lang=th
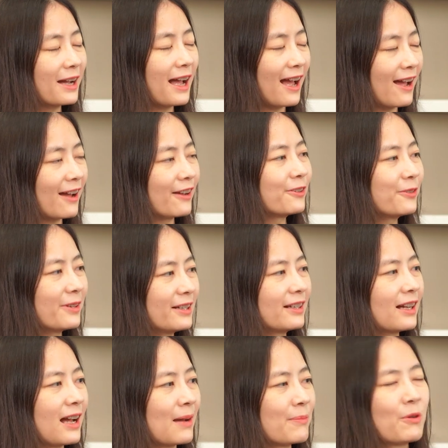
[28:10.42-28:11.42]
กค้าด้วย
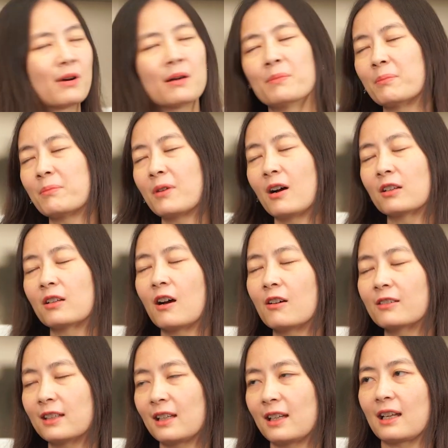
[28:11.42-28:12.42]
นะคะเพราะว่าเหมือนออทอ
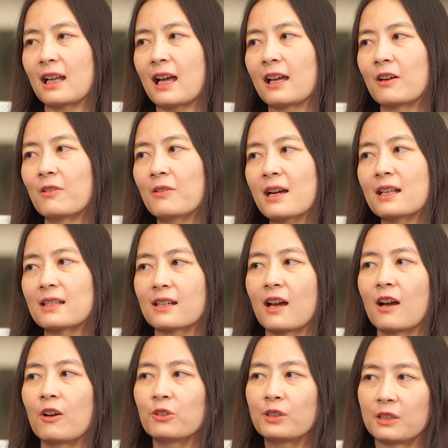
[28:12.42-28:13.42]
แต่ละรายเขาอาจจะ
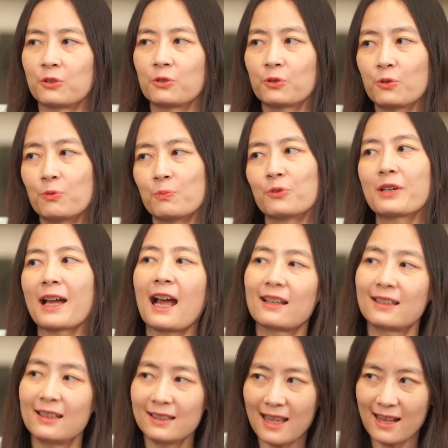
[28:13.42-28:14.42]
เข้าถึงกลุ่มลูกค้า
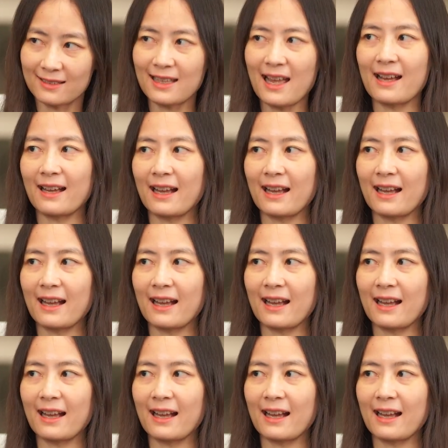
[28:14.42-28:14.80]
ที่แตกต่าง